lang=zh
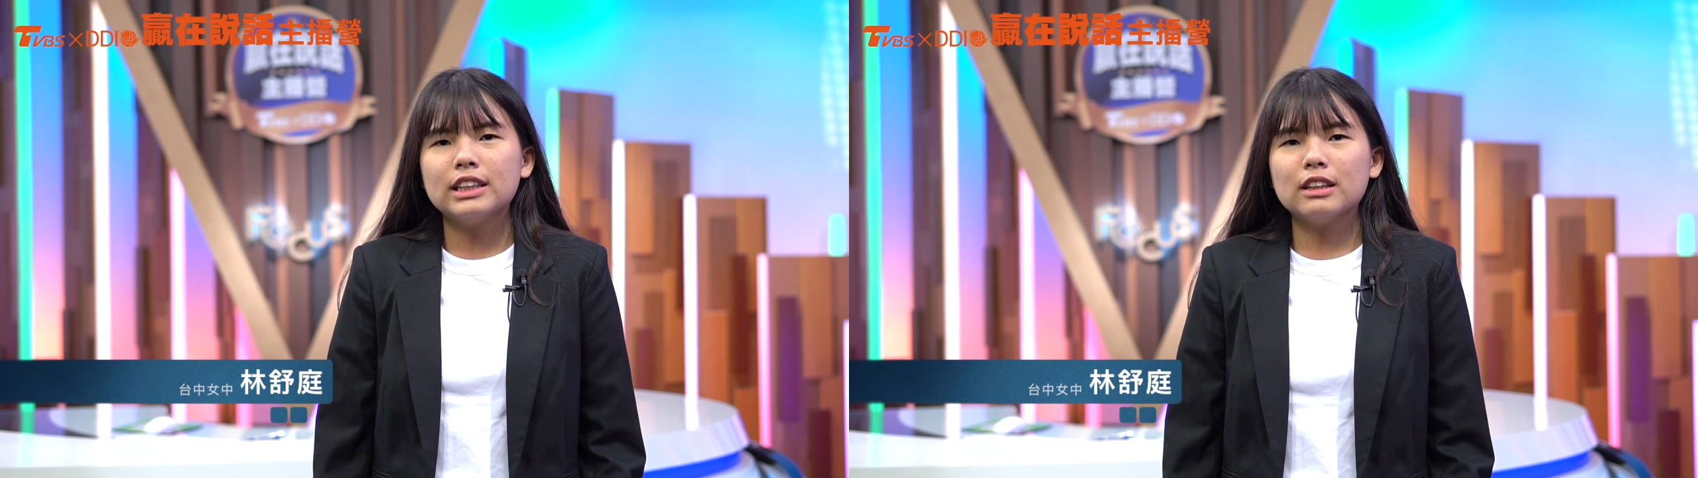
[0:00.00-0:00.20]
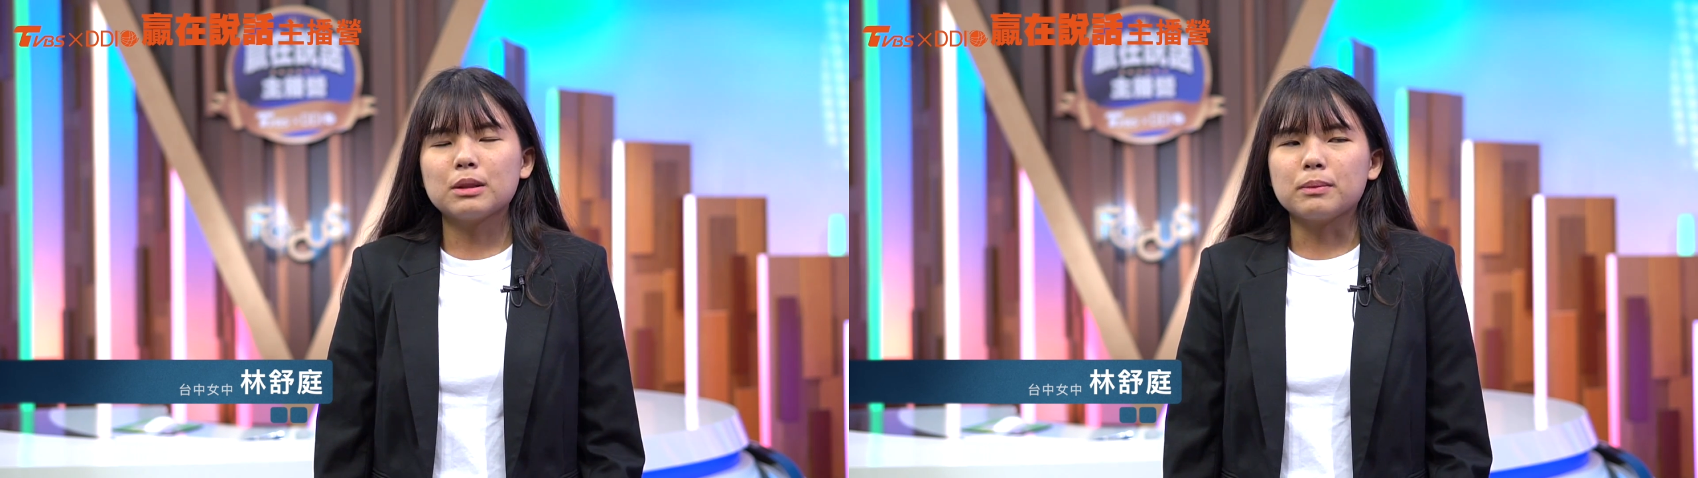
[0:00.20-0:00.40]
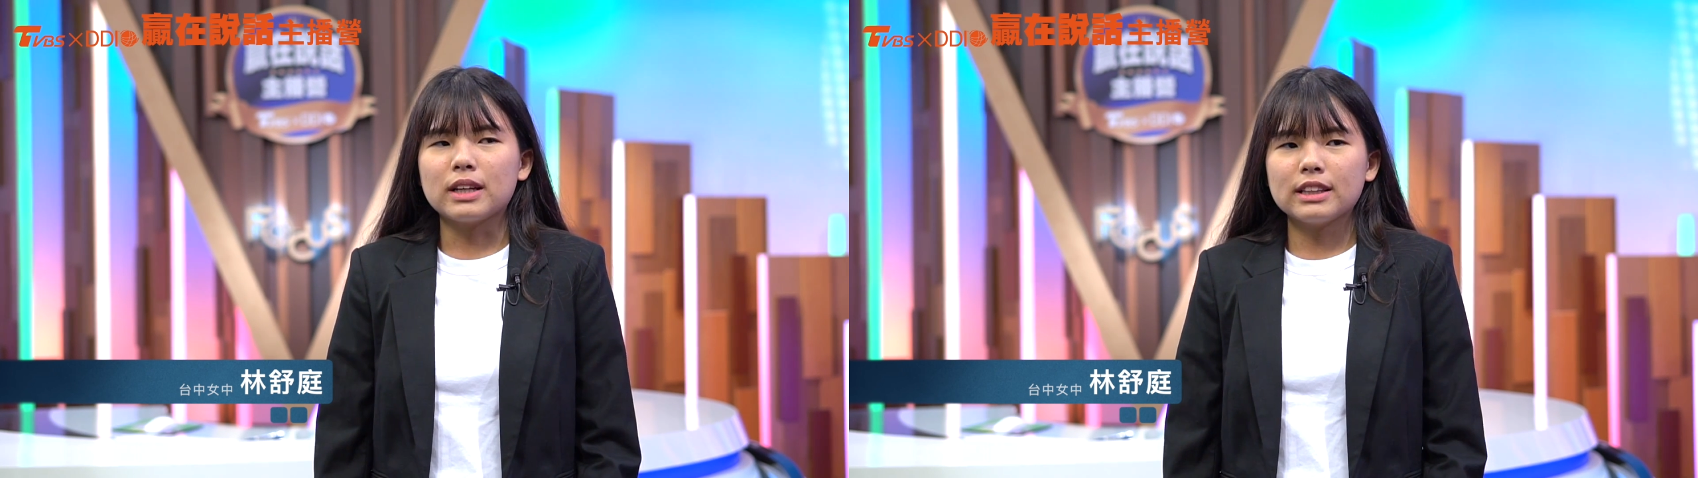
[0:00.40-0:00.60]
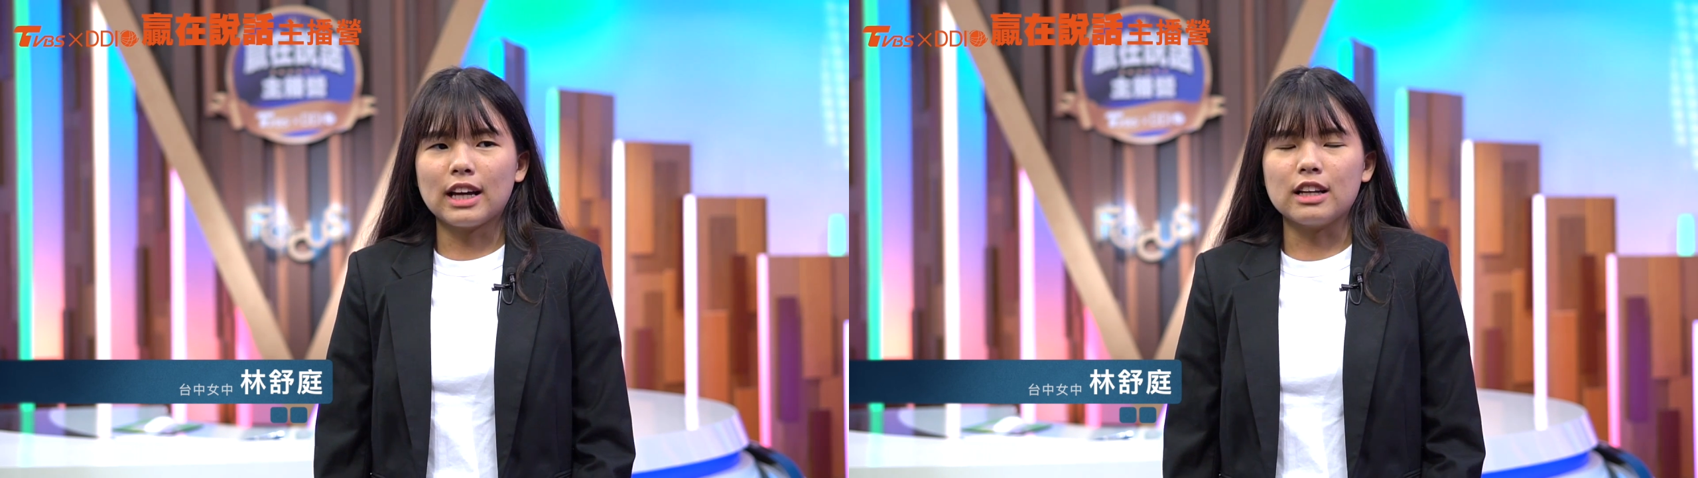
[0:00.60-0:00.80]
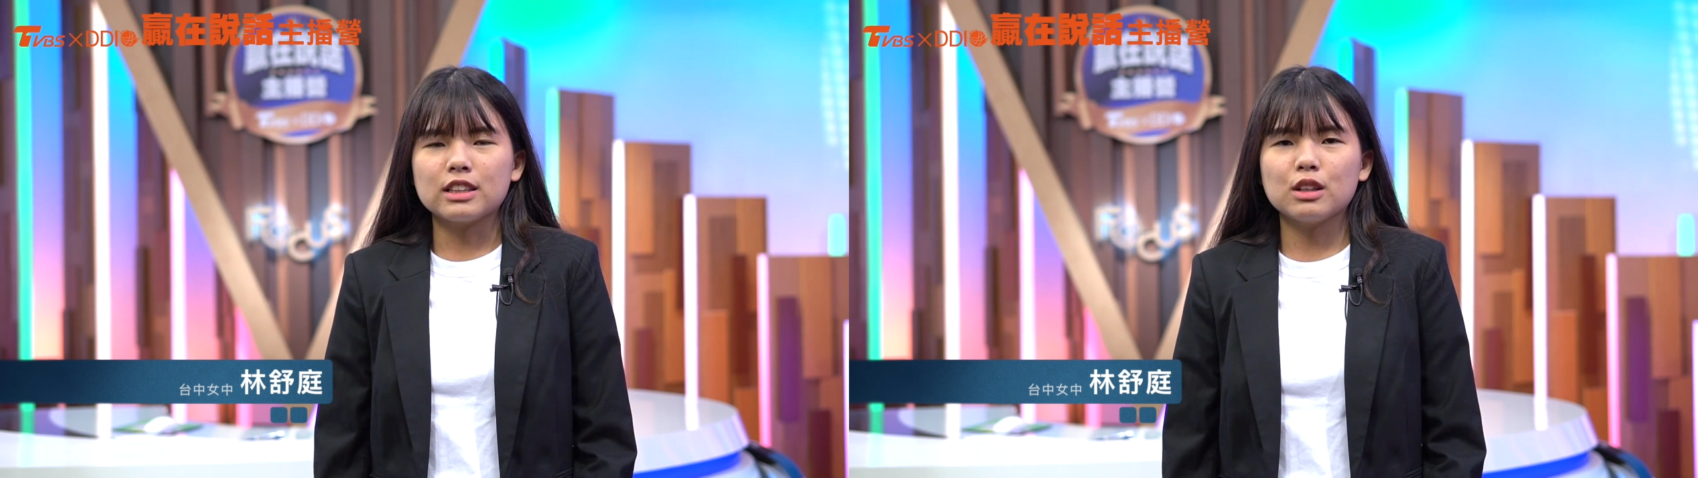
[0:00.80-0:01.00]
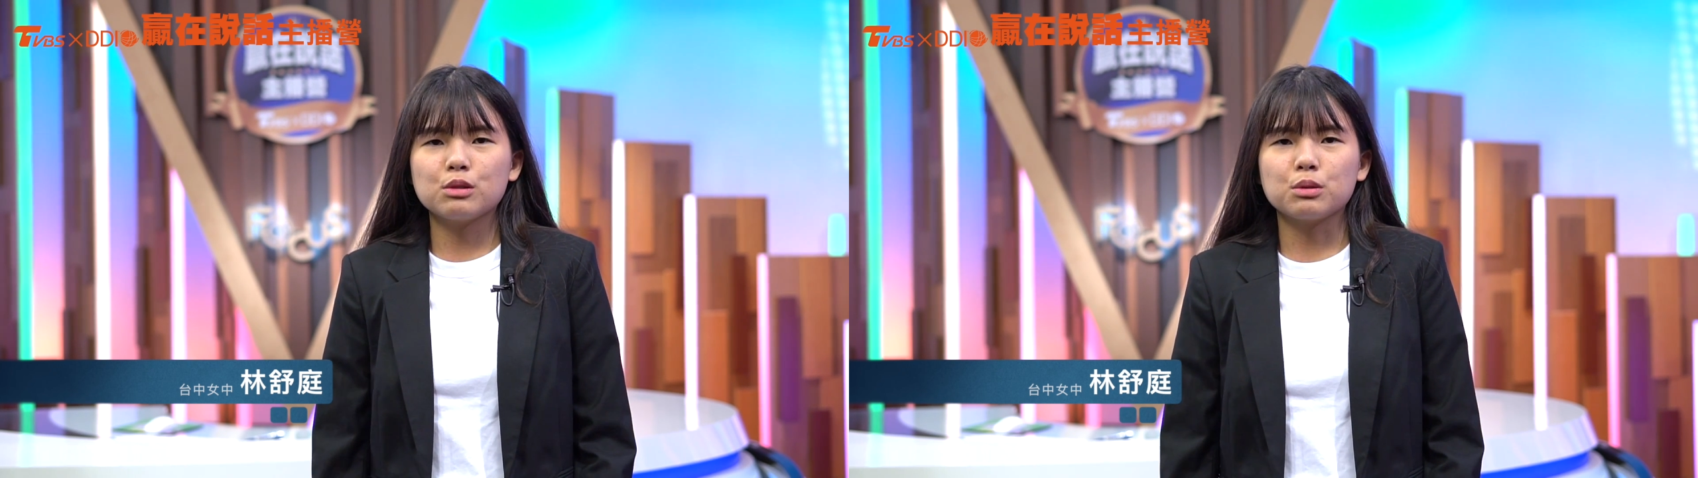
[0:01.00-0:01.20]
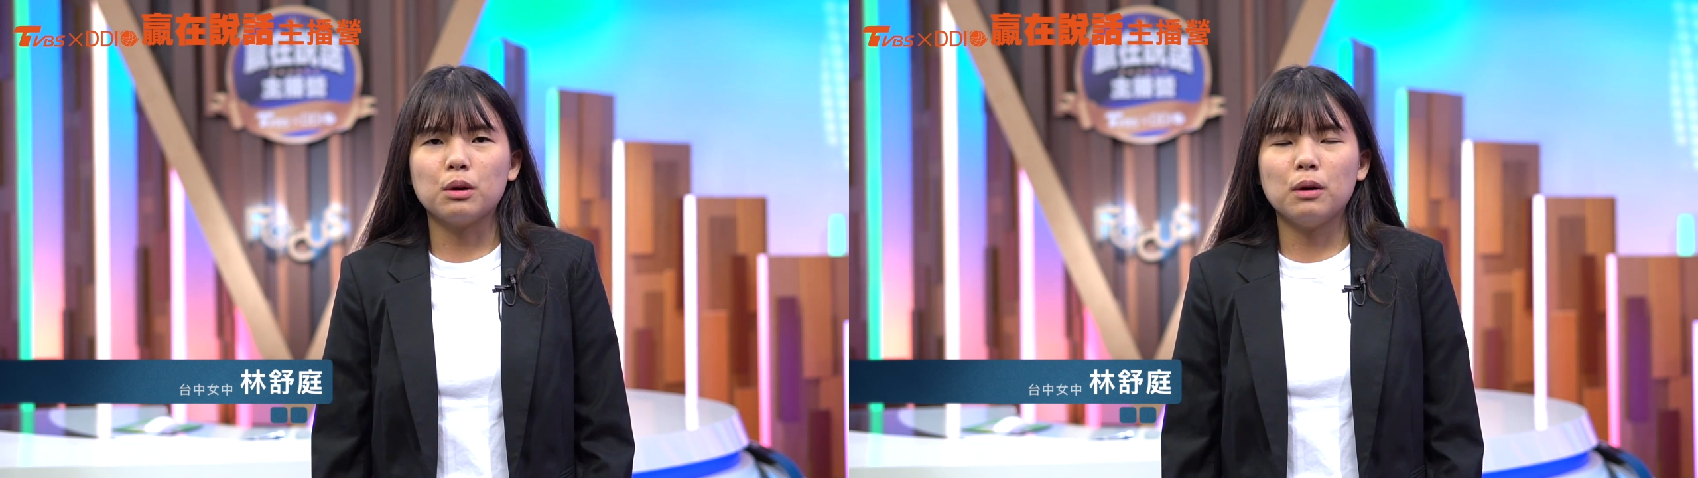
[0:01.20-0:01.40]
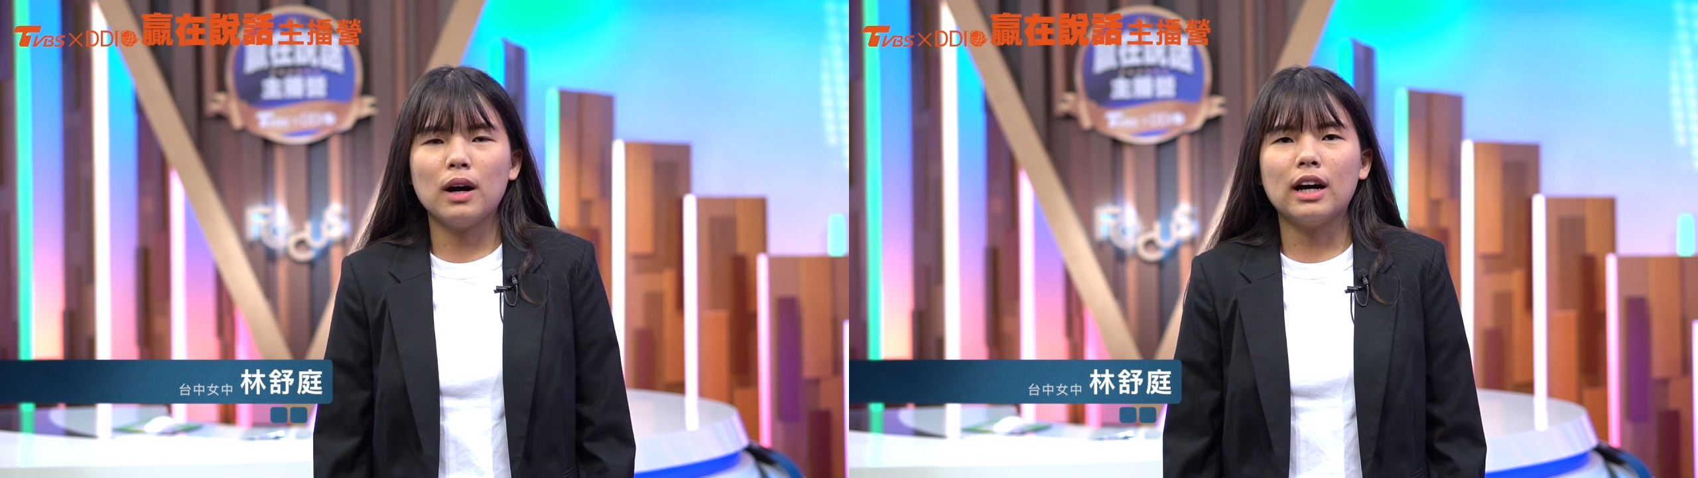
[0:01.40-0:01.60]
要怎么在台上
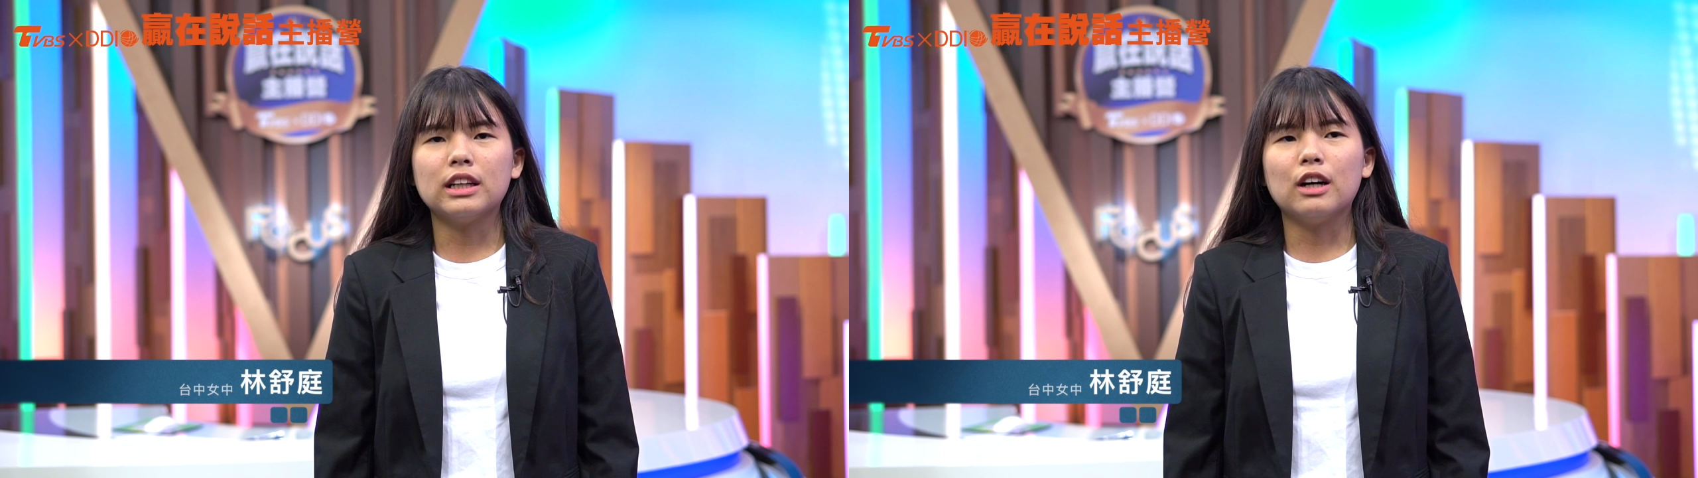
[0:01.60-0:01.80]
说话，